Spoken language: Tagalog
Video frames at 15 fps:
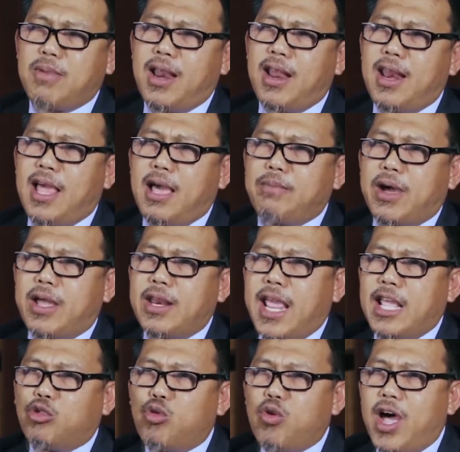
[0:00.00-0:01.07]
malalaman na
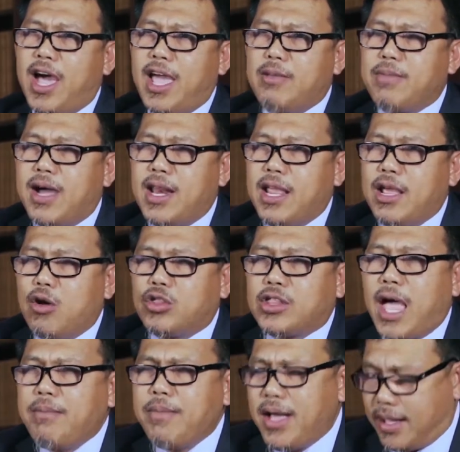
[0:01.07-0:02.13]
ito nga ay mali o
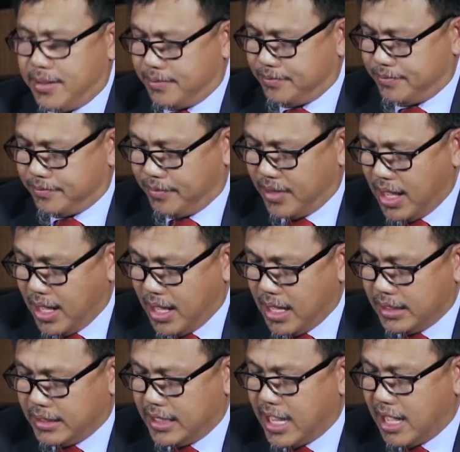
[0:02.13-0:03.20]
tama?
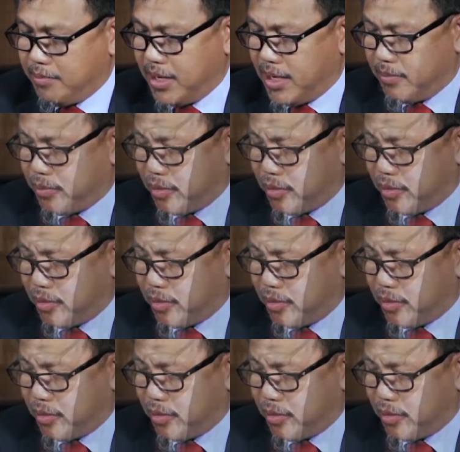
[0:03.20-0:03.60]
Sinabi ng